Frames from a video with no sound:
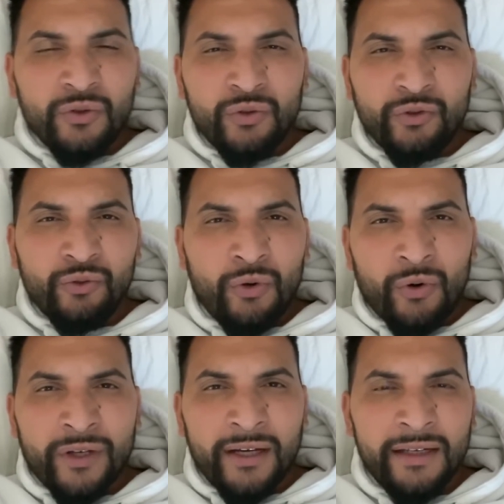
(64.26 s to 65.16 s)
Kultur
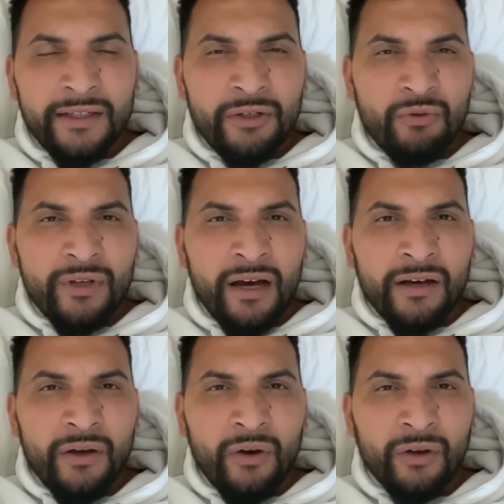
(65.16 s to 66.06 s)
oder Religion ihr
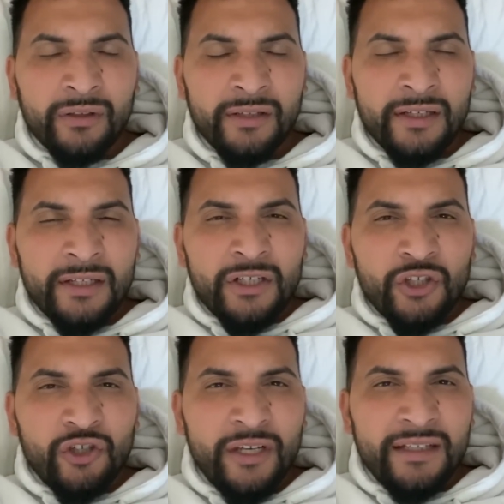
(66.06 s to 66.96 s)
angehört,
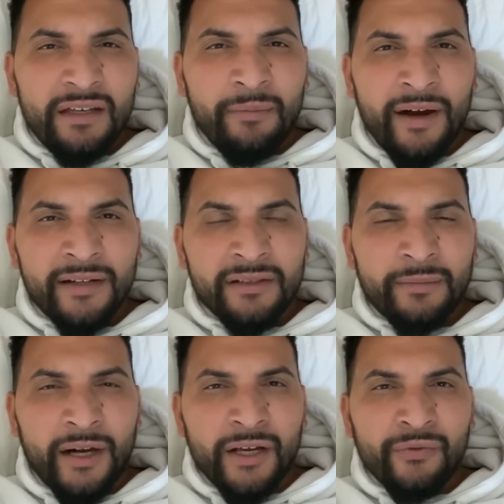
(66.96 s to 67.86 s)
steht
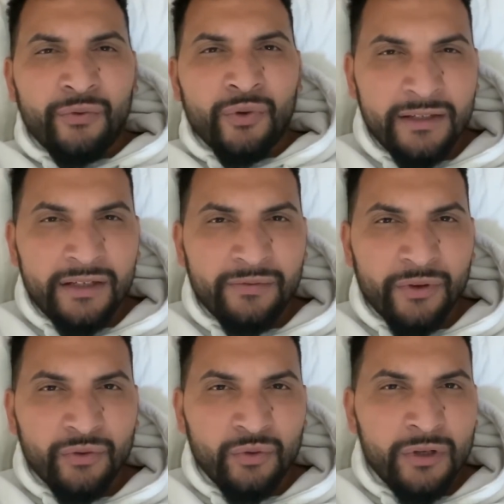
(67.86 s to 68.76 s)
gemeinsam ein für
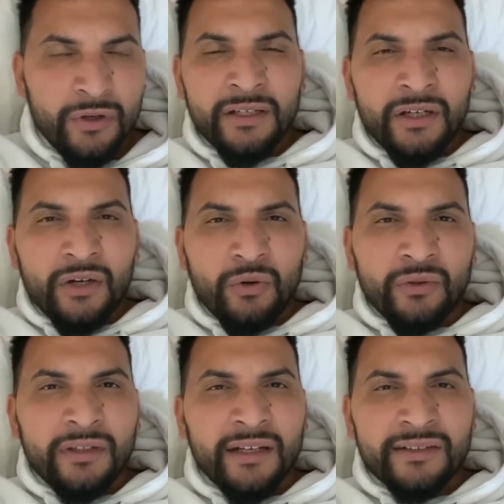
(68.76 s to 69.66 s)
Tierversuche
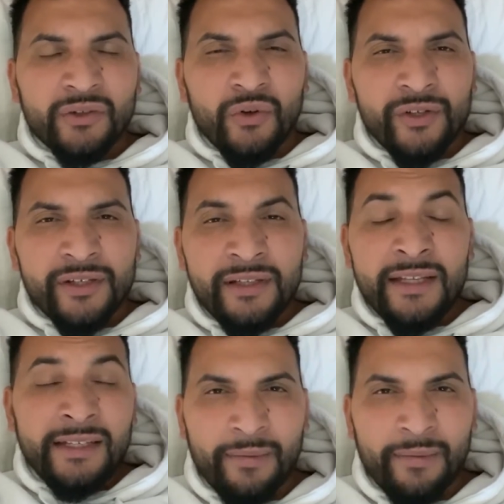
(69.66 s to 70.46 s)
und lasst euch nicht